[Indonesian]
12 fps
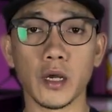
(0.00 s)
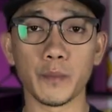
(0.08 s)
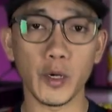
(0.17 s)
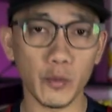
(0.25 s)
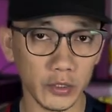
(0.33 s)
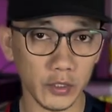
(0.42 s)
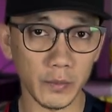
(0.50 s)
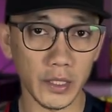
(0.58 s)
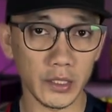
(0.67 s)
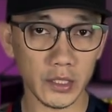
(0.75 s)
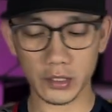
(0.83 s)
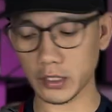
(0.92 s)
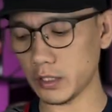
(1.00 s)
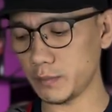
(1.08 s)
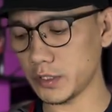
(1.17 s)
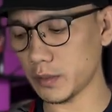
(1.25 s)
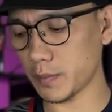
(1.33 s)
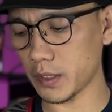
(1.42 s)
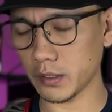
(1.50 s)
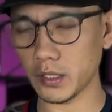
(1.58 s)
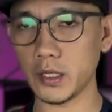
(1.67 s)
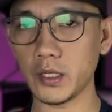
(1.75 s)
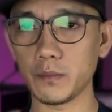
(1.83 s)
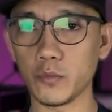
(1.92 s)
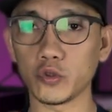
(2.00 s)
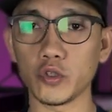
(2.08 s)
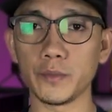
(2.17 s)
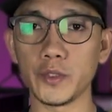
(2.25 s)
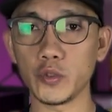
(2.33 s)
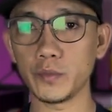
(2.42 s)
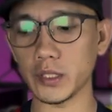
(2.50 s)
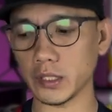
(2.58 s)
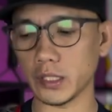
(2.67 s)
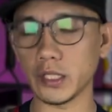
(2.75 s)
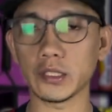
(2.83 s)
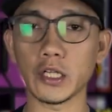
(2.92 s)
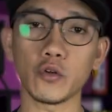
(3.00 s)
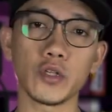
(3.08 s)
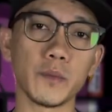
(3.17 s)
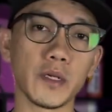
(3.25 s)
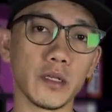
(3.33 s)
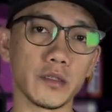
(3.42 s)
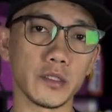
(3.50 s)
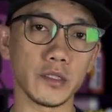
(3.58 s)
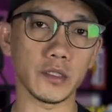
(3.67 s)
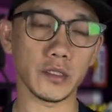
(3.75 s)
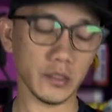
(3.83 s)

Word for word: apa water bladder kalian bisa pakai botol minum yang kalian taruh di bagian sini